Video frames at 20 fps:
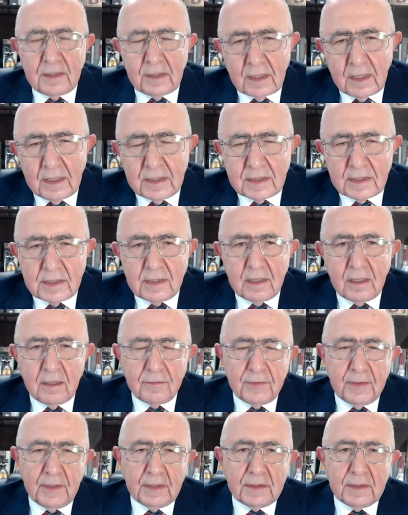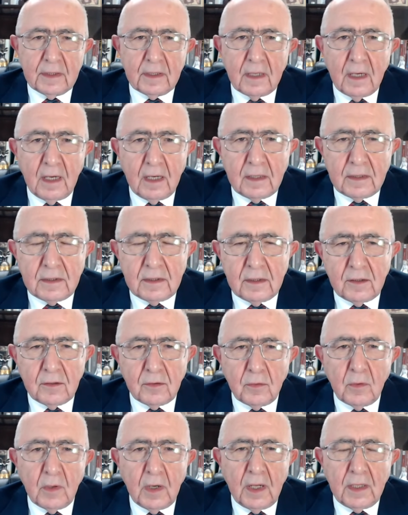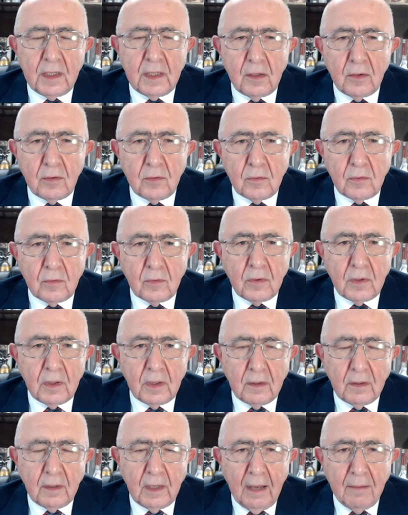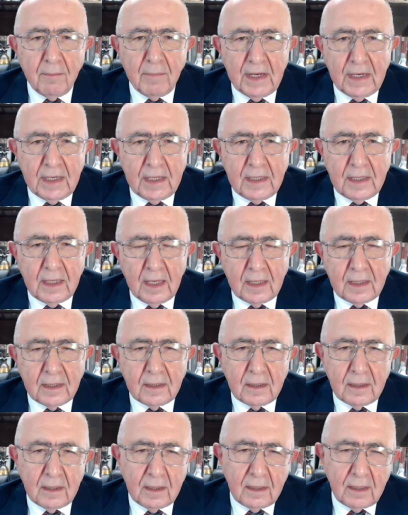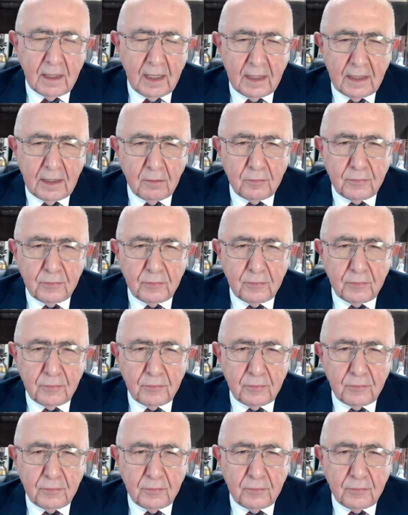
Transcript: الرئيسية في اعتقادي هو أنه آه، عمليا آه، أنا